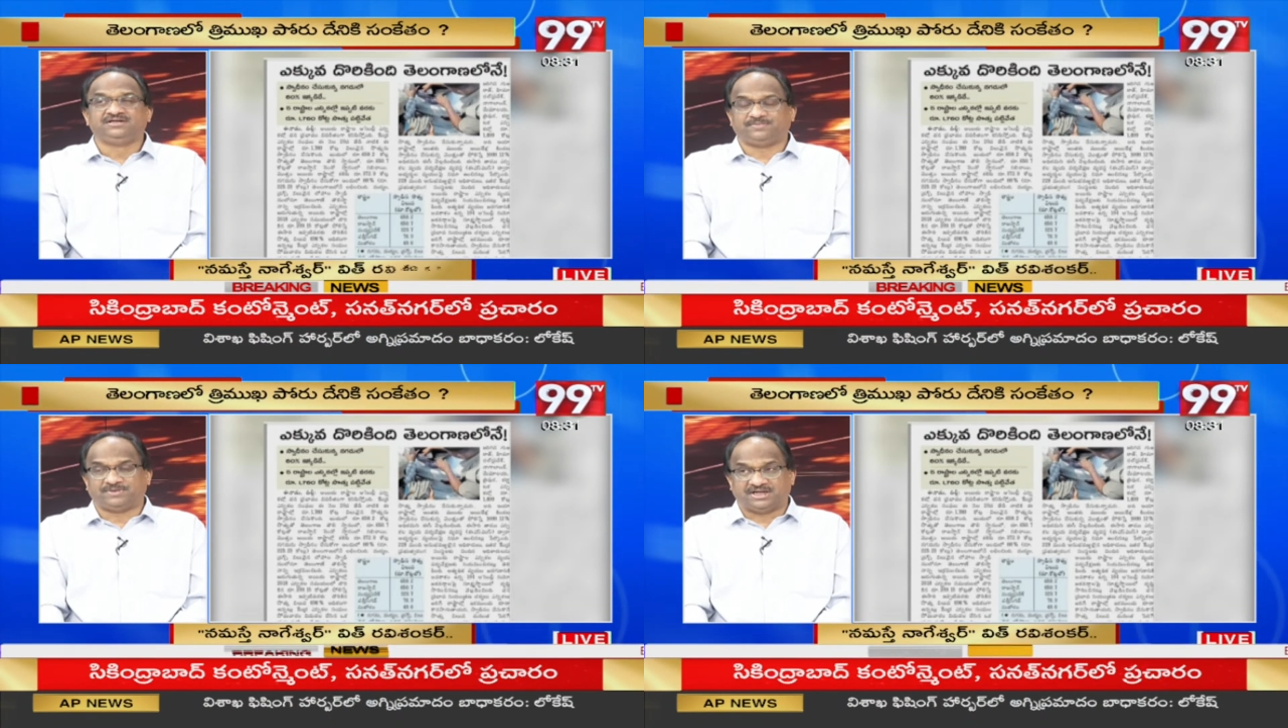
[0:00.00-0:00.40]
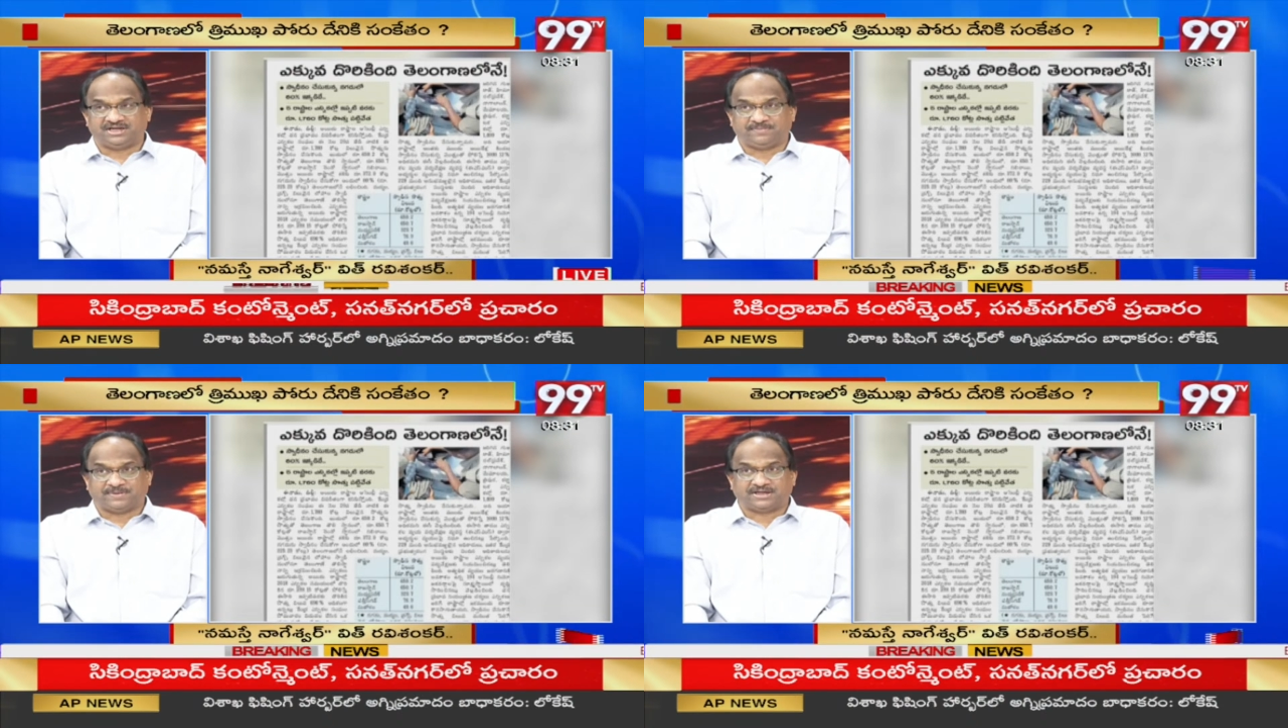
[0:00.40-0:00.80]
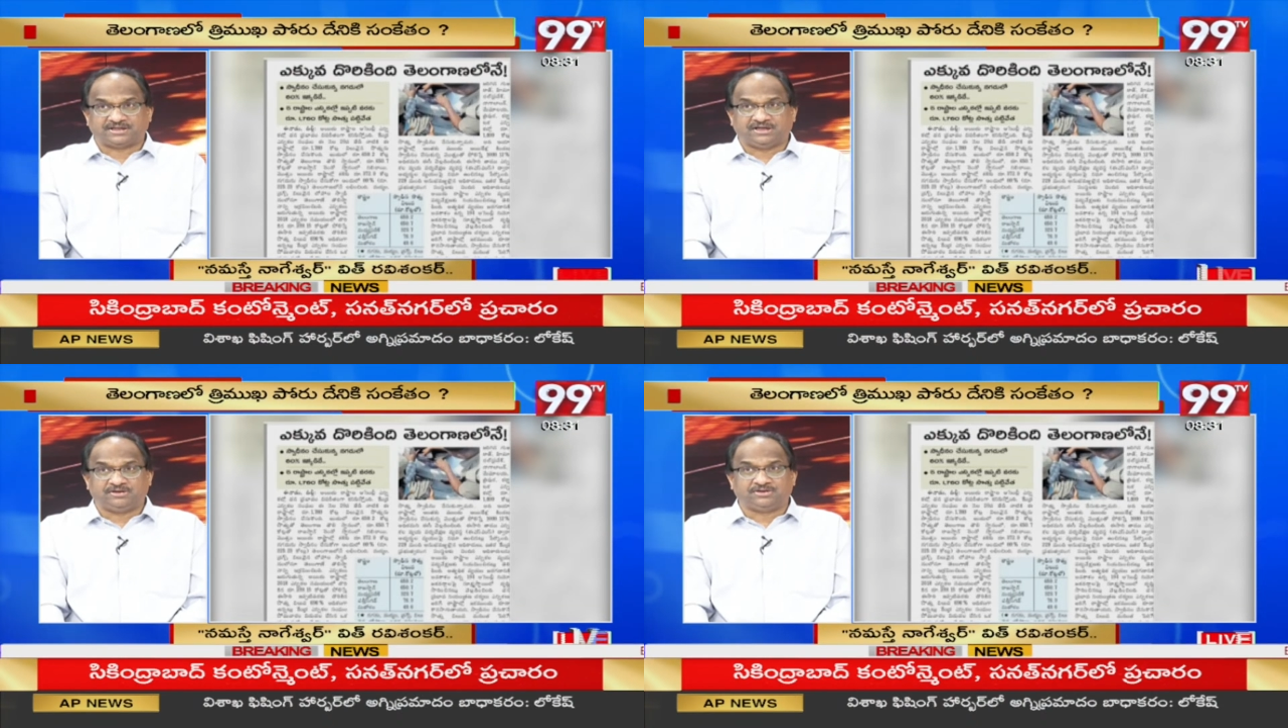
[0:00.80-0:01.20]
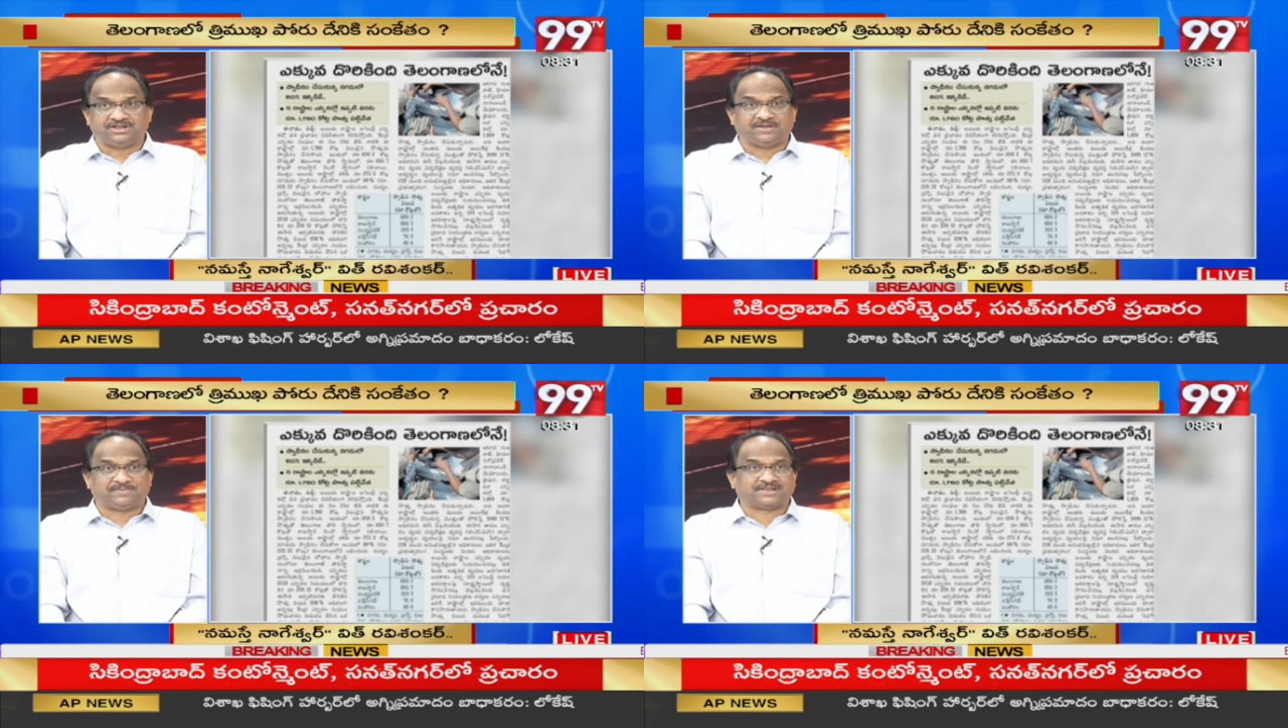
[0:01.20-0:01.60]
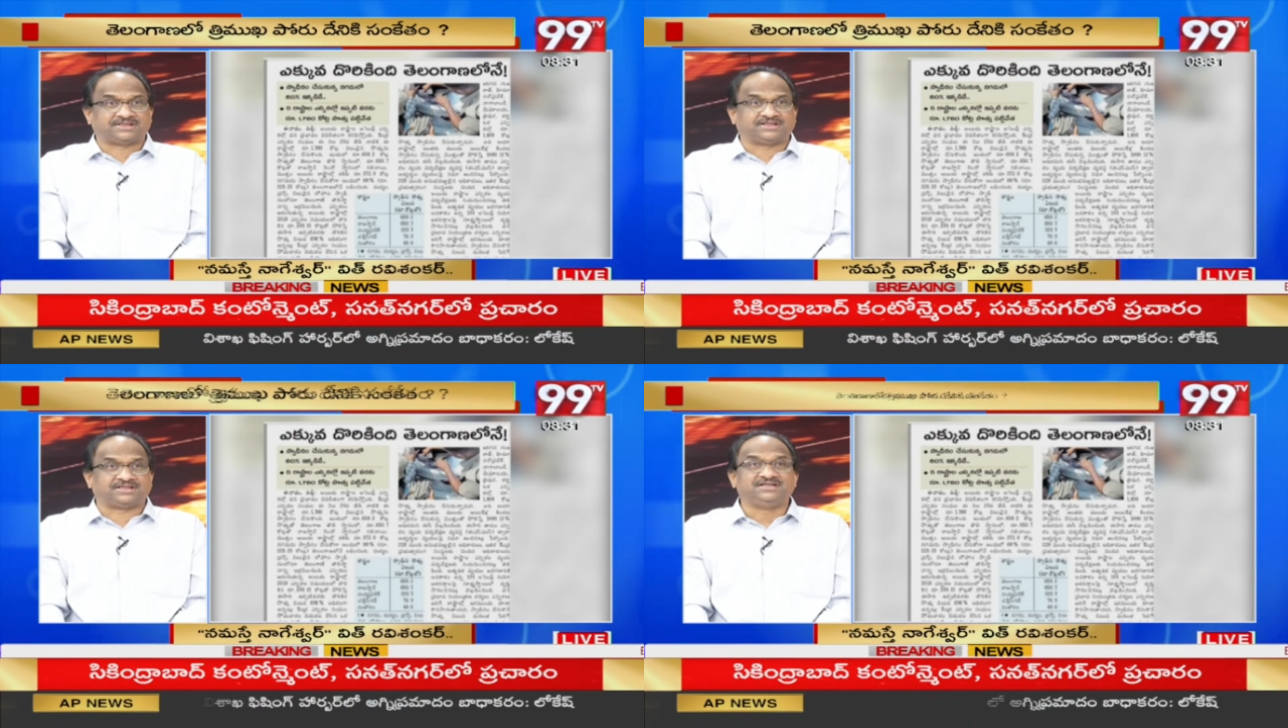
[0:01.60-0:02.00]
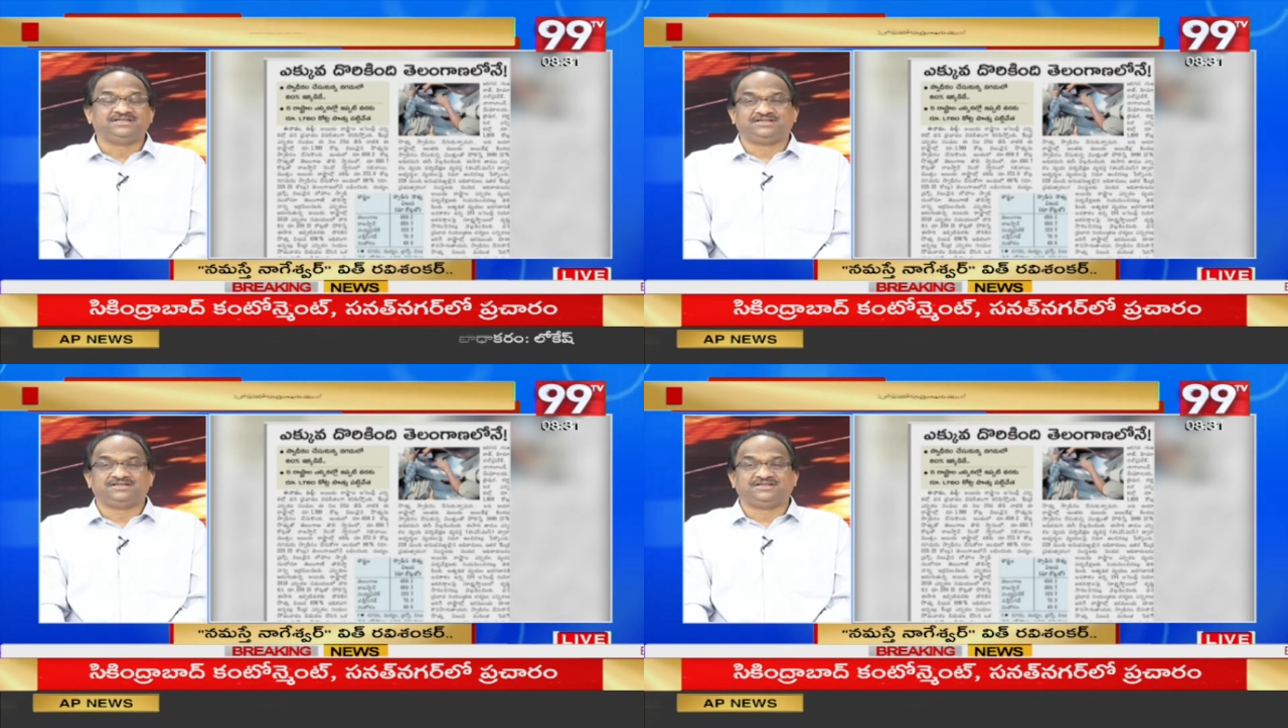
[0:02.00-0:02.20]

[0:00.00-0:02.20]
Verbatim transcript: ఇప్పుడు అన్ని పార్టీల్లోనూ ఇదే పరిస్థితి